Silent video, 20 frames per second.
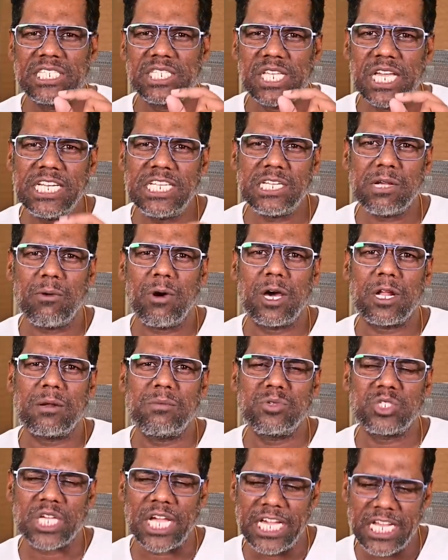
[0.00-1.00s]
சென்ற
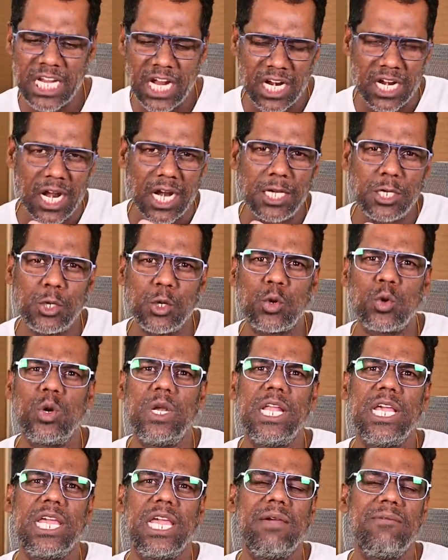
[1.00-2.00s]
வாரம் சைனா
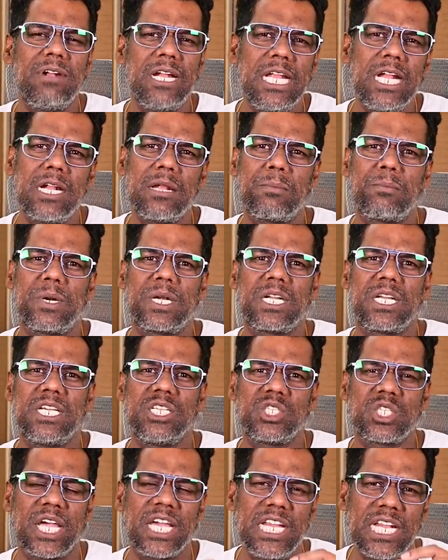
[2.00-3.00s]
நாட்டுக்குள்ளேயே வெளியிடப்பட்ட
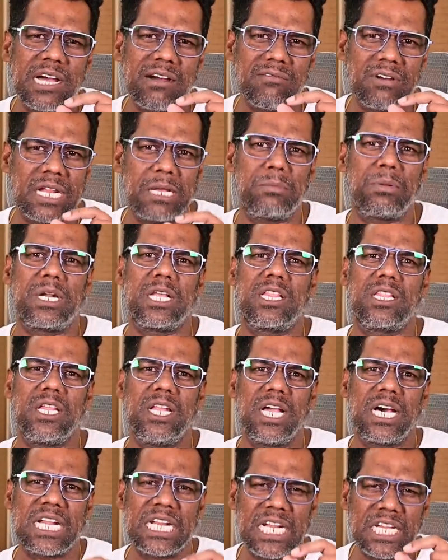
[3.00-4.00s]
சைனா
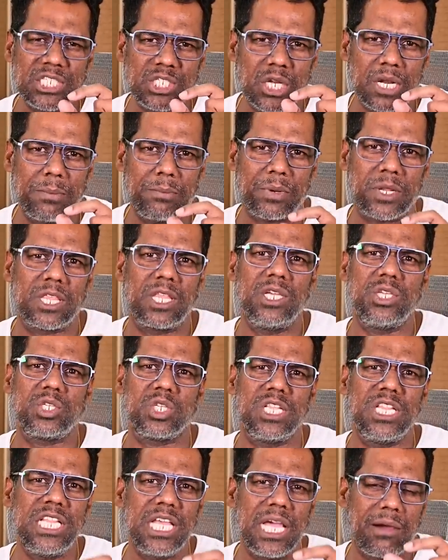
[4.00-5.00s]
வரைபடத்தில் அருணாச்சல பிரதேஷ்
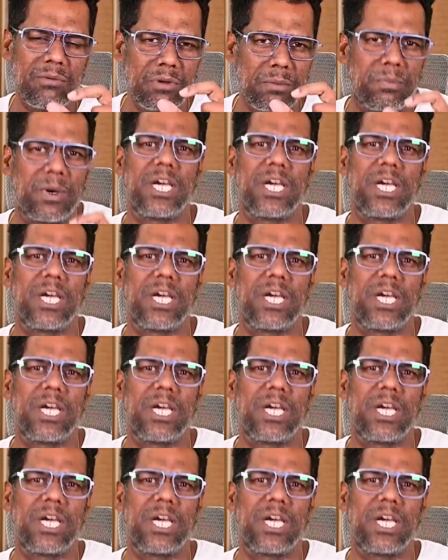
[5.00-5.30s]
இந்தியாவின்